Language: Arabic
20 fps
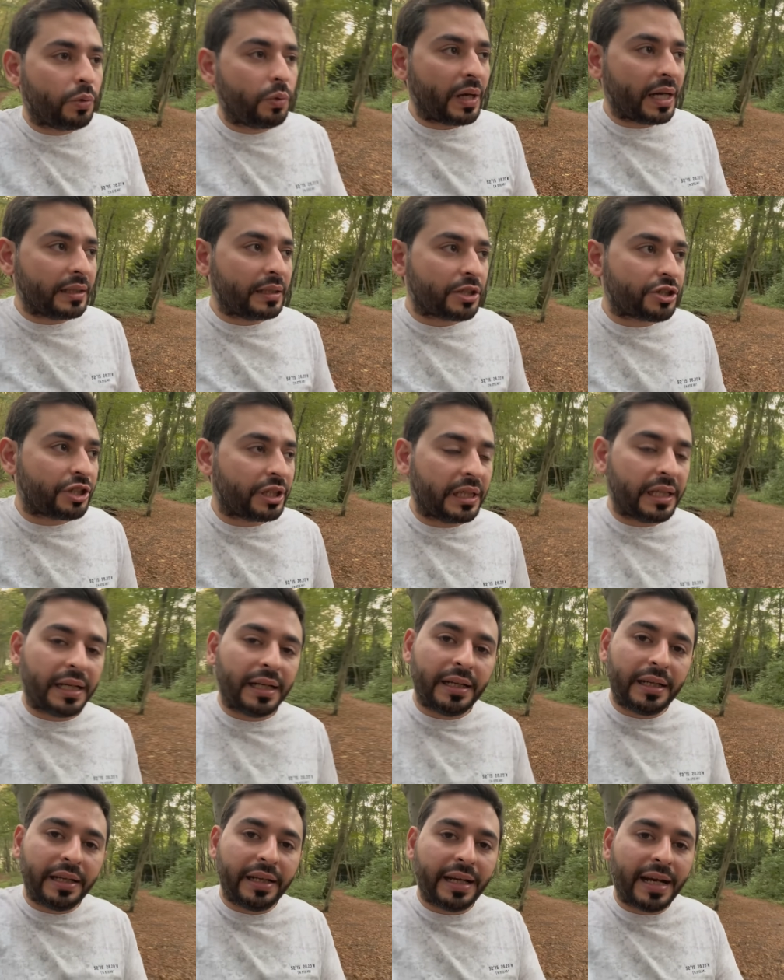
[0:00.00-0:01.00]
وهذا
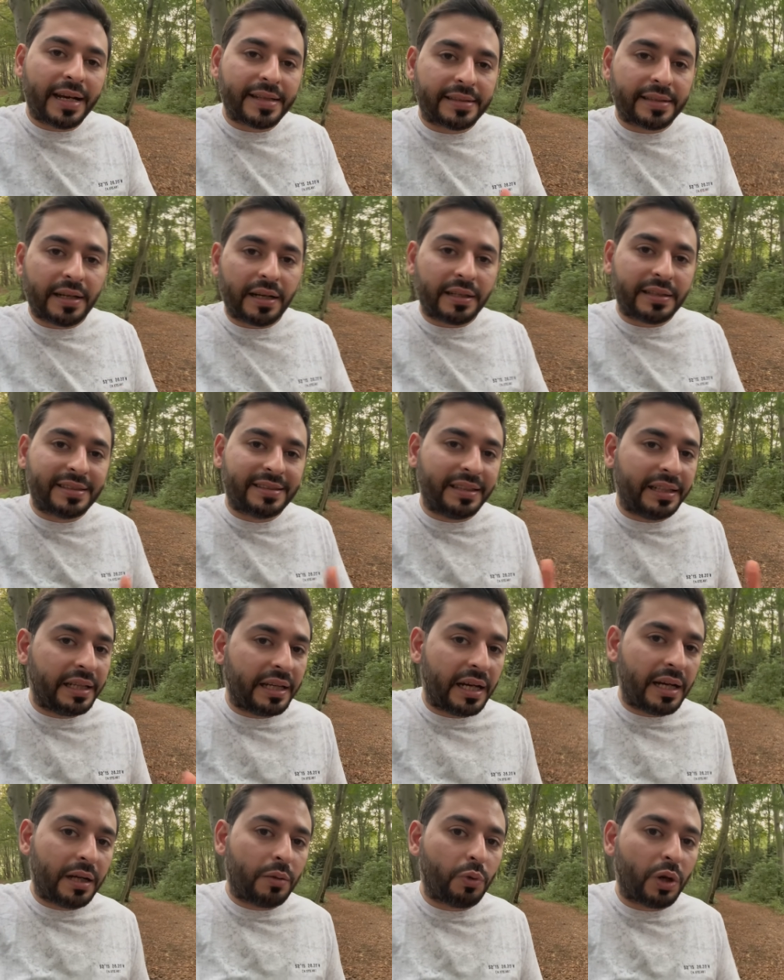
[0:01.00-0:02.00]
الشيء اللي اثار
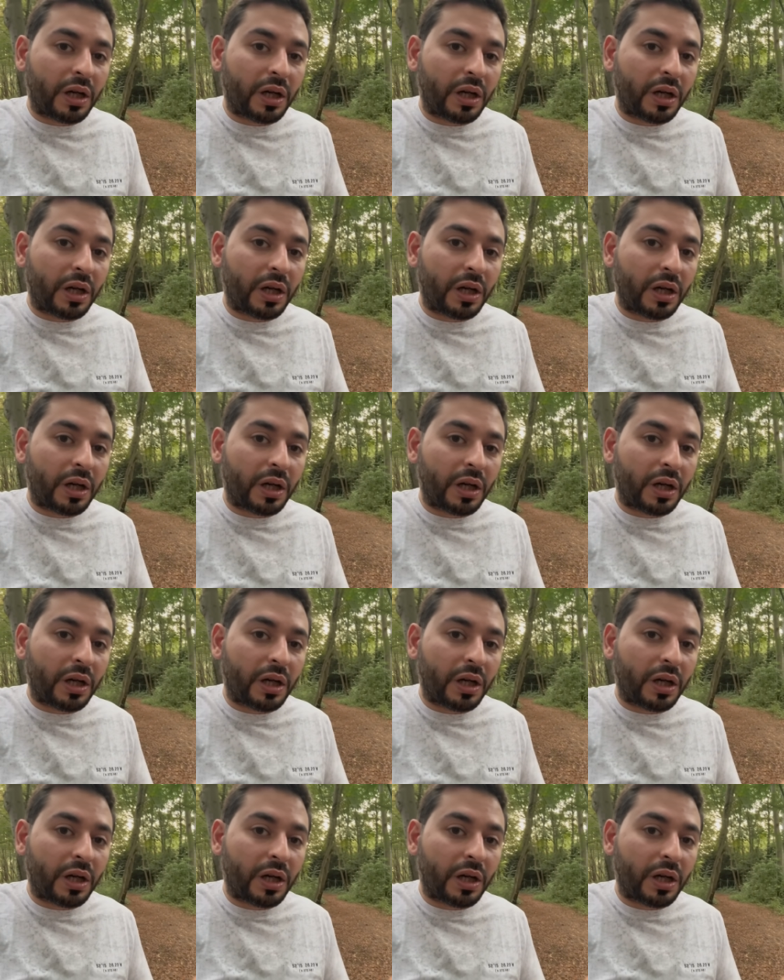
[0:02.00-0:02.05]
استياء